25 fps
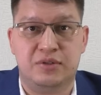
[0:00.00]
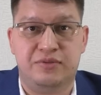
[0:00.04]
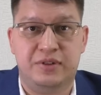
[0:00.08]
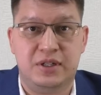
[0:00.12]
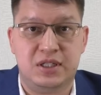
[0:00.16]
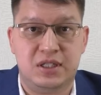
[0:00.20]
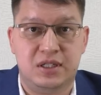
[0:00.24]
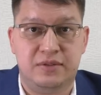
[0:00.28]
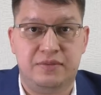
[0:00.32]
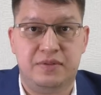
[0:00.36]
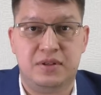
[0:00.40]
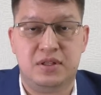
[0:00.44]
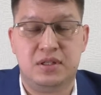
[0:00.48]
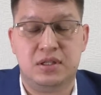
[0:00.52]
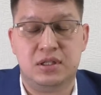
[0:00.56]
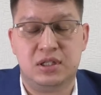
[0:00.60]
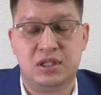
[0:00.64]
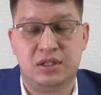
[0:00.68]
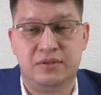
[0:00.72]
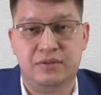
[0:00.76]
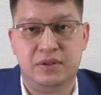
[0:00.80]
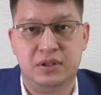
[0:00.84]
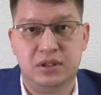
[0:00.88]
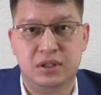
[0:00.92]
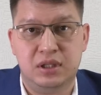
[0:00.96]

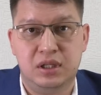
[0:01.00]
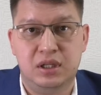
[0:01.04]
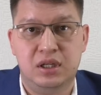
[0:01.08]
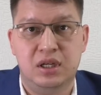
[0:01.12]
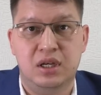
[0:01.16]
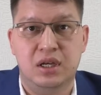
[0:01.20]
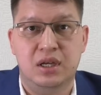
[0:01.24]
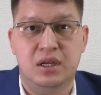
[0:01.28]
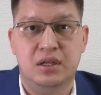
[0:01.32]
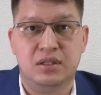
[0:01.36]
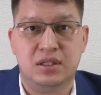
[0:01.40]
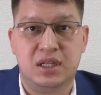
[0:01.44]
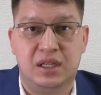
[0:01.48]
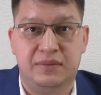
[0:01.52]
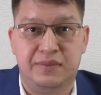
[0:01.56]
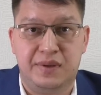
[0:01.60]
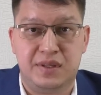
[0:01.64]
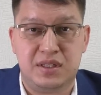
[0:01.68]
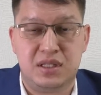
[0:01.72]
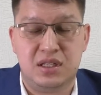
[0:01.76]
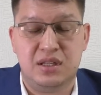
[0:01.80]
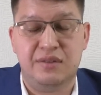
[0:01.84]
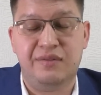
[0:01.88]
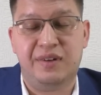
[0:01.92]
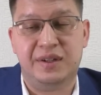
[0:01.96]
сфальсифицированный,
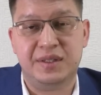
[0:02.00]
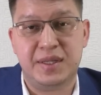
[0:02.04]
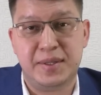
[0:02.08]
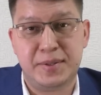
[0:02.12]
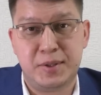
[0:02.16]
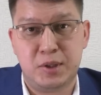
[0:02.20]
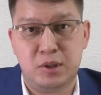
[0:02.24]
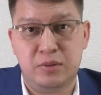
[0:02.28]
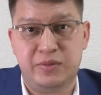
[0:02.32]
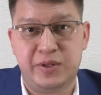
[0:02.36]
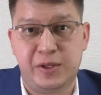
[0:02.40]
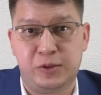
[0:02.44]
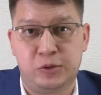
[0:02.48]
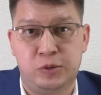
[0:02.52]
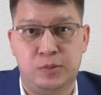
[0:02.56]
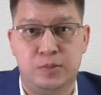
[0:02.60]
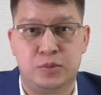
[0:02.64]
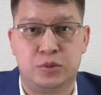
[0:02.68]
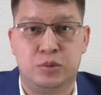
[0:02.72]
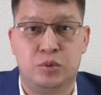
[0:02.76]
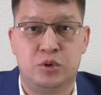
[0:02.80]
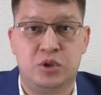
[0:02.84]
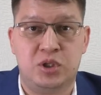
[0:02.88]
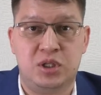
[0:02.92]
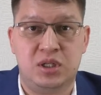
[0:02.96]
соответственно, водителю в таком
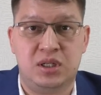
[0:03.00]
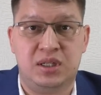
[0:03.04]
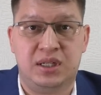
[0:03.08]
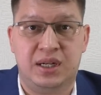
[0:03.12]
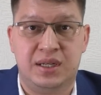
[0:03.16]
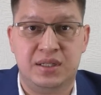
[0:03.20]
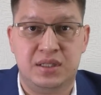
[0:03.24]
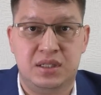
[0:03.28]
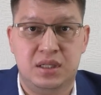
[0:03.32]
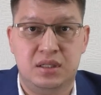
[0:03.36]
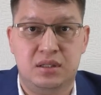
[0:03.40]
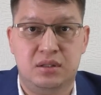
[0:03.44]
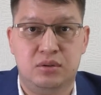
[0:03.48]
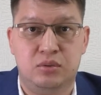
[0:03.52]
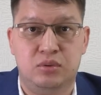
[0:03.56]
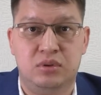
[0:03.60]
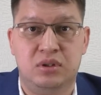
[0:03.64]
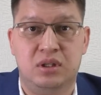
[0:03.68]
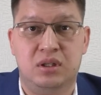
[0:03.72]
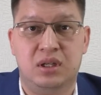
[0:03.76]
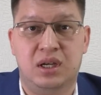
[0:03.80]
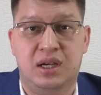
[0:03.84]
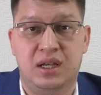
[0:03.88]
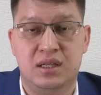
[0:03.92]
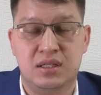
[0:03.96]
случае грозит
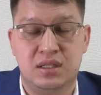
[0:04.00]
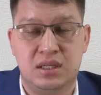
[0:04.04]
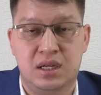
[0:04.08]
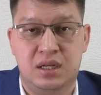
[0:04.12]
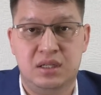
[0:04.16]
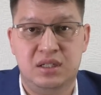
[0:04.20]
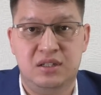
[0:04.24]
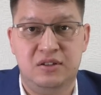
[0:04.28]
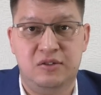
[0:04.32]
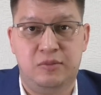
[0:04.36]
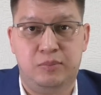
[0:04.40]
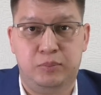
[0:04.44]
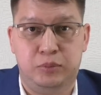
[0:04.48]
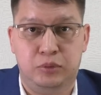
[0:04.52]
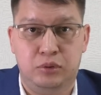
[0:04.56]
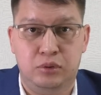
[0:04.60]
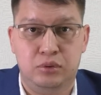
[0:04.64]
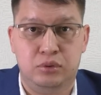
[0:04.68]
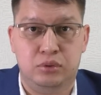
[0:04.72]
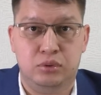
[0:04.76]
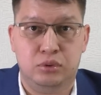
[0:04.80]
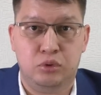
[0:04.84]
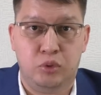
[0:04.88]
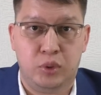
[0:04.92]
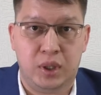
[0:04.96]
наказание вплоть
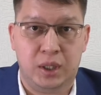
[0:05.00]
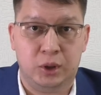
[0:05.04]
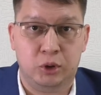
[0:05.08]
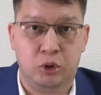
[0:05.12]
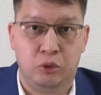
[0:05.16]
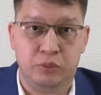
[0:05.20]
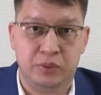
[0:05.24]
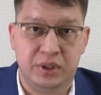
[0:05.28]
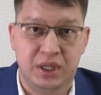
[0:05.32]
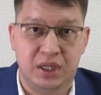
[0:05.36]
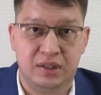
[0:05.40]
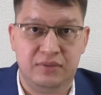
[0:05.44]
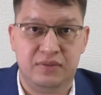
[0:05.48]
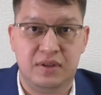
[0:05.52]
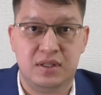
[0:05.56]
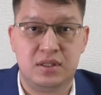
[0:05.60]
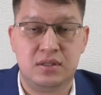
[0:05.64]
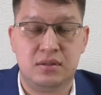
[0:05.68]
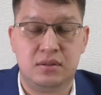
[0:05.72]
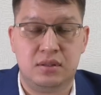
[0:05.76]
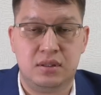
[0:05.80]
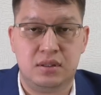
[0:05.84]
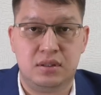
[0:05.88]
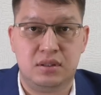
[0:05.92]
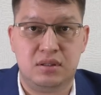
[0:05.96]
до уголовной
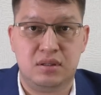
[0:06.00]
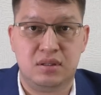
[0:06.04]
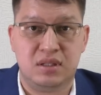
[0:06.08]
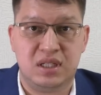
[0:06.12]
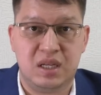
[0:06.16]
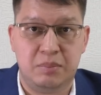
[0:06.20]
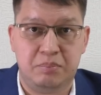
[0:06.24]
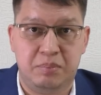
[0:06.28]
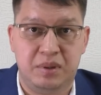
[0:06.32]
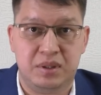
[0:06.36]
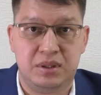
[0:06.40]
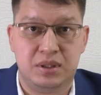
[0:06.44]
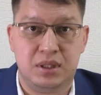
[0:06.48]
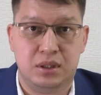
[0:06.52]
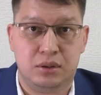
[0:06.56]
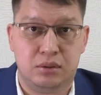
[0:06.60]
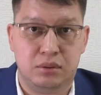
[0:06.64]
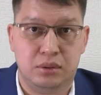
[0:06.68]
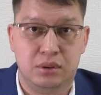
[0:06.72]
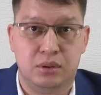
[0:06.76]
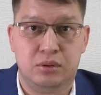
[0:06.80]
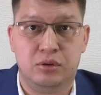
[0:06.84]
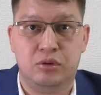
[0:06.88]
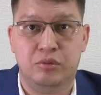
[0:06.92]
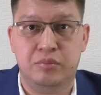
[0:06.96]
ответственности за подделку
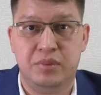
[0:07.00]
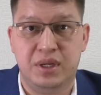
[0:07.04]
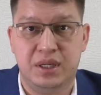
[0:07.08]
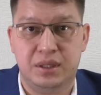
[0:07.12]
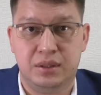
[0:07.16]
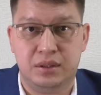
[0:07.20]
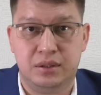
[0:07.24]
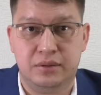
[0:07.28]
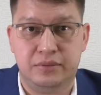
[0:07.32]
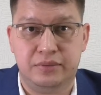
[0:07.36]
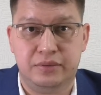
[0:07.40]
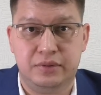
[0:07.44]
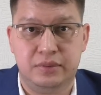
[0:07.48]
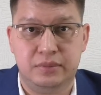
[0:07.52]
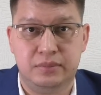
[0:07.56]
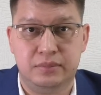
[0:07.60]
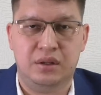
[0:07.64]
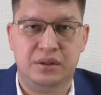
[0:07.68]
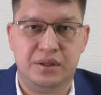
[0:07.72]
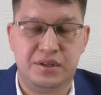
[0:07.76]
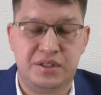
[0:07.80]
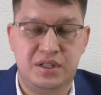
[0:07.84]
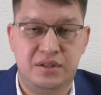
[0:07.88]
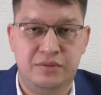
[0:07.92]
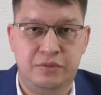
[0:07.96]
документов.
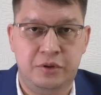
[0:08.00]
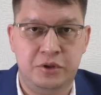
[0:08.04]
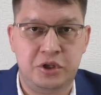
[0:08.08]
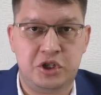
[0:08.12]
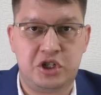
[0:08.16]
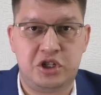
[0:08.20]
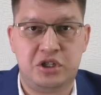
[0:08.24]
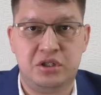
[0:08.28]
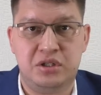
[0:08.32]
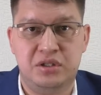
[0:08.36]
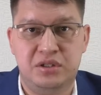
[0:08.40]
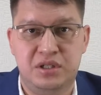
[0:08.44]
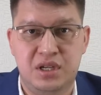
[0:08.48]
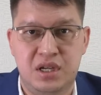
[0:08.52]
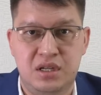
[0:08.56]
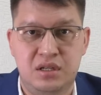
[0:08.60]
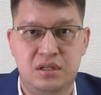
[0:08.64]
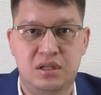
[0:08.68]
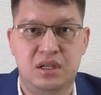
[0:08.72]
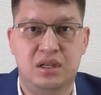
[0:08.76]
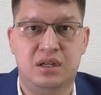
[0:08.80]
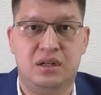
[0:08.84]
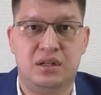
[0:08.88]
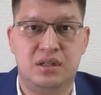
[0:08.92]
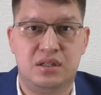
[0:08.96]
На сегодняшний день
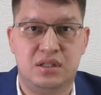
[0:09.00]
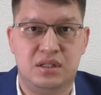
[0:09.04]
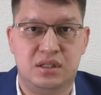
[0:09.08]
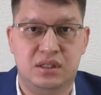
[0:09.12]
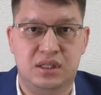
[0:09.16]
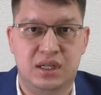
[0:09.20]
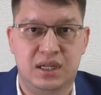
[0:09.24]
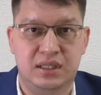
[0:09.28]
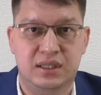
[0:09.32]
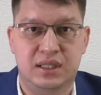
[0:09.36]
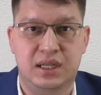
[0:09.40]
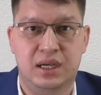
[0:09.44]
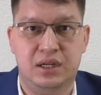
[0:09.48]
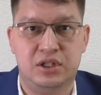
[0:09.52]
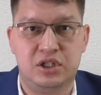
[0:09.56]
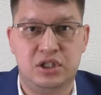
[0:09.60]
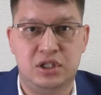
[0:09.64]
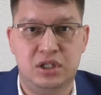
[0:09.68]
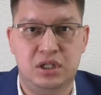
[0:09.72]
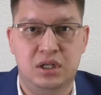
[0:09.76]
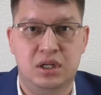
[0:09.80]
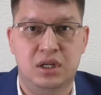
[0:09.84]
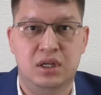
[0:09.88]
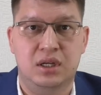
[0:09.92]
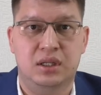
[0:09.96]
РСА
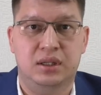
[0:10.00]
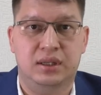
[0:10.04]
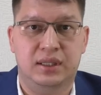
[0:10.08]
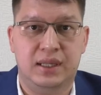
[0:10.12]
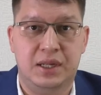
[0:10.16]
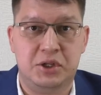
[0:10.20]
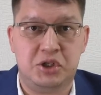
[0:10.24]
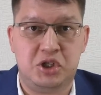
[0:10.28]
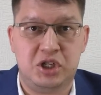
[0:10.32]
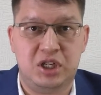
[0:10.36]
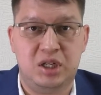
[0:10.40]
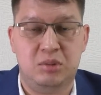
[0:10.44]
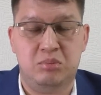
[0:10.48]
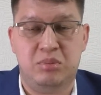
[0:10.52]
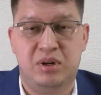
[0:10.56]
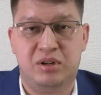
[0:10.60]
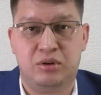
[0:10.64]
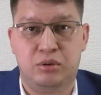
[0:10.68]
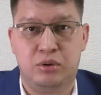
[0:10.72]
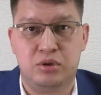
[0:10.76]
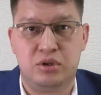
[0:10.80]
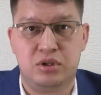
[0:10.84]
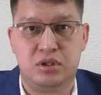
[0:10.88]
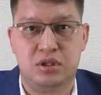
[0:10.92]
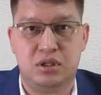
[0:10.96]
также начали
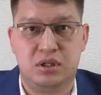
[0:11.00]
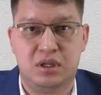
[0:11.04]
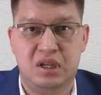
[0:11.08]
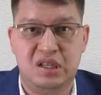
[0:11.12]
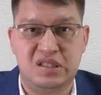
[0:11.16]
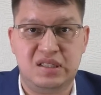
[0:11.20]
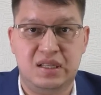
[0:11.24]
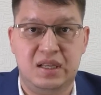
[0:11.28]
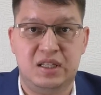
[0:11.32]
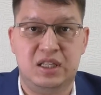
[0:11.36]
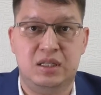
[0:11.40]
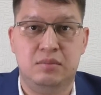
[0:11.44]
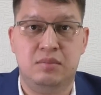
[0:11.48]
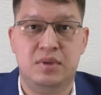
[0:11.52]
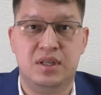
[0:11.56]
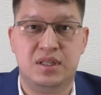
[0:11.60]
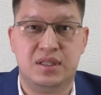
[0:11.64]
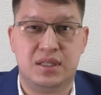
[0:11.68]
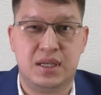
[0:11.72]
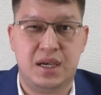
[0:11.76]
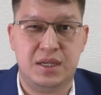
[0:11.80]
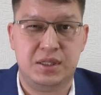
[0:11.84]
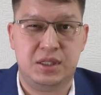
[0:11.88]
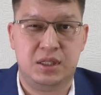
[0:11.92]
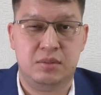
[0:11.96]
бороться и с этими
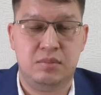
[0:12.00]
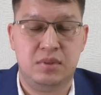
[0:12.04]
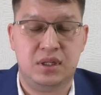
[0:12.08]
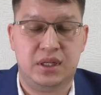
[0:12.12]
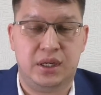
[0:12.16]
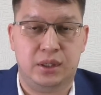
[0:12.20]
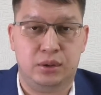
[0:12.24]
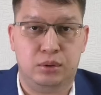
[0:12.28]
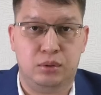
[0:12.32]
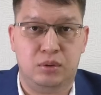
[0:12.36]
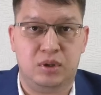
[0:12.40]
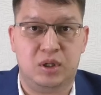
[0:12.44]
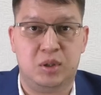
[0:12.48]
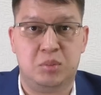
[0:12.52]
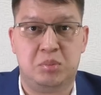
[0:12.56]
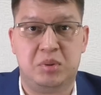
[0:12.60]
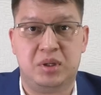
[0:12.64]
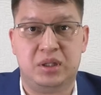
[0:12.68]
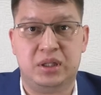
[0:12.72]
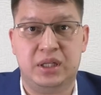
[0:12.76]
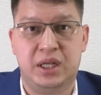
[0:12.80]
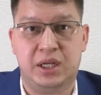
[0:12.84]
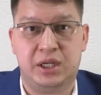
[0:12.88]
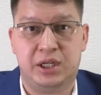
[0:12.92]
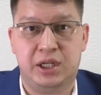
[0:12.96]
сайтами, которые
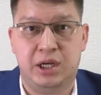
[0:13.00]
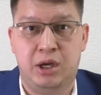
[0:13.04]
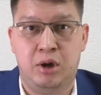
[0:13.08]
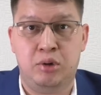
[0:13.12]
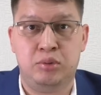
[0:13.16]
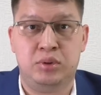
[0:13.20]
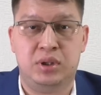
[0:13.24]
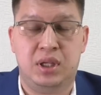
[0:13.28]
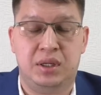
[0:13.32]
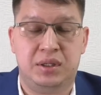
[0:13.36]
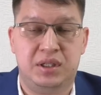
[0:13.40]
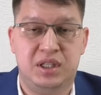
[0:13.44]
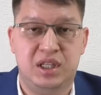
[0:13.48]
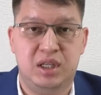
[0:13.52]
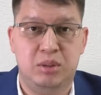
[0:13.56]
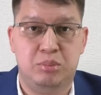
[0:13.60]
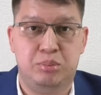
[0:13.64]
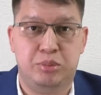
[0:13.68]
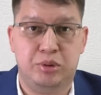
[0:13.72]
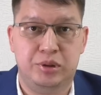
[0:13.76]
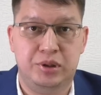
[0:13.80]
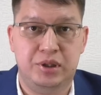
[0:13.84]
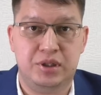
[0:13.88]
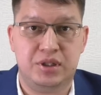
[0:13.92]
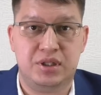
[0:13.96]
предлагают такие
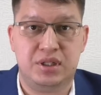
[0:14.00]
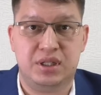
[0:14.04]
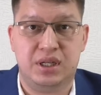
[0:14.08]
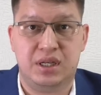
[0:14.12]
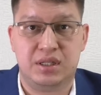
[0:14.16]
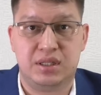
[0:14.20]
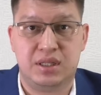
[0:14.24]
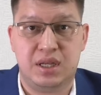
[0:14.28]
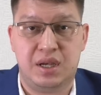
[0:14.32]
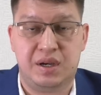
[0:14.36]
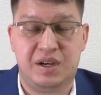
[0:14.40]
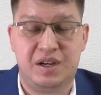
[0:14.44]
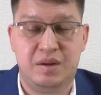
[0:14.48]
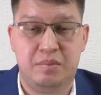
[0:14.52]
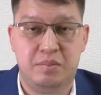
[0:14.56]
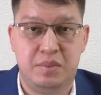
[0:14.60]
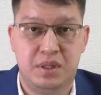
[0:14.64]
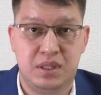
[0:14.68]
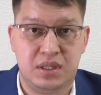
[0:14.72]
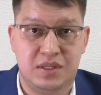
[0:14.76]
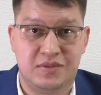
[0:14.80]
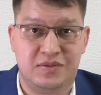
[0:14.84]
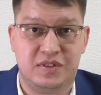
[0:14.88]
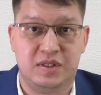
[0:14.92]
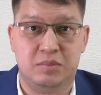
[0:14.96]
полисы ОСАГО
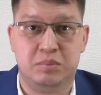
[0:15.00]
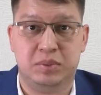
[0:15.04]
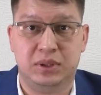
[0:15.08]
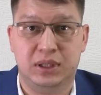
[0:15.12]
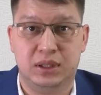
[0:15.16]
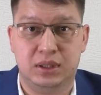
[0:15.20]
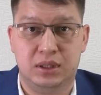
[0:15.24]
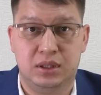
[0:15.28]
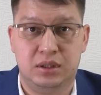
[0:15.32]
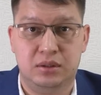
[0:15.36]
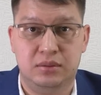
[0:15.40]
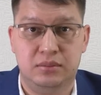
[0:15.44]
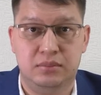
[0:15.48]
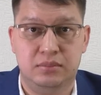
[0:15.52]
без выплат.